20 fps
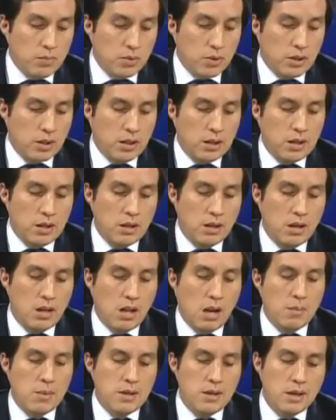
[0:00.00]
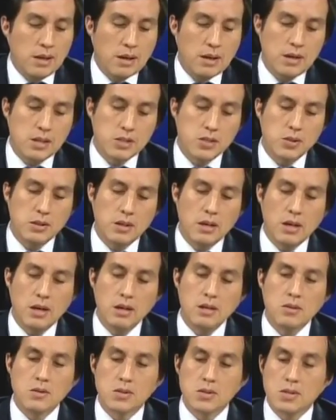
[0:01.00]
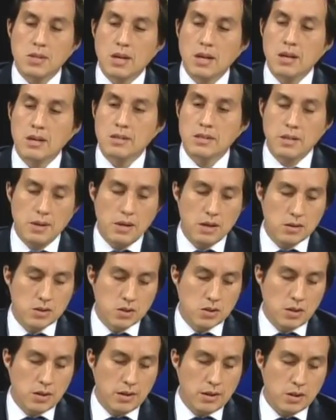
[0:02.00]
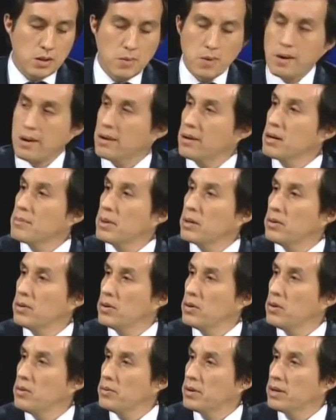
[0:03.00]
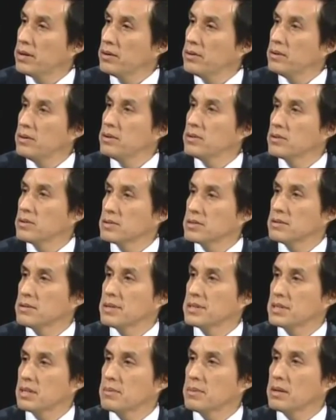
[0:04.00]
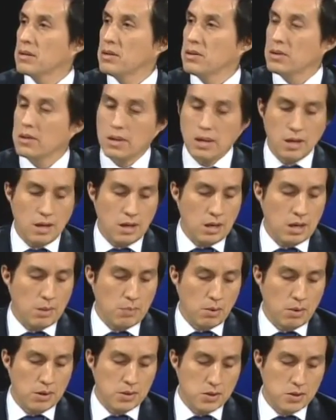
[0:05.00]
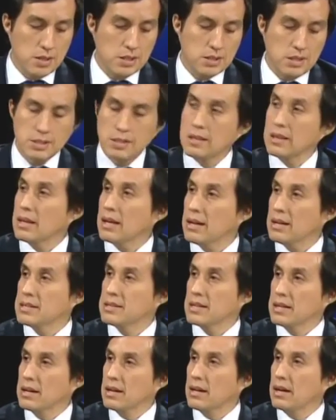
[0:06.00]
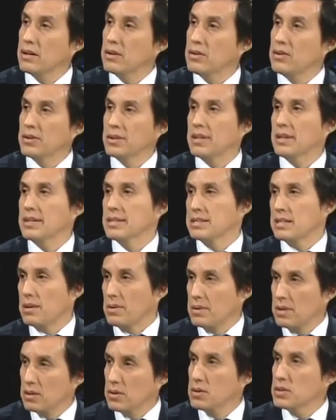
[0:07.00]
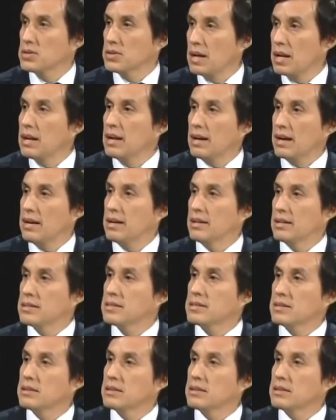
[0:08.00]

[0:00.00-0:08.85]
Porque en la medida que la zona industrial se vaya consolidando va a requerir mano de obra, ¿no? Entonces va a ser mejor que la población esté asentada cerca, ¿no? Y no tenga que estar viniendo de zonas lejanas.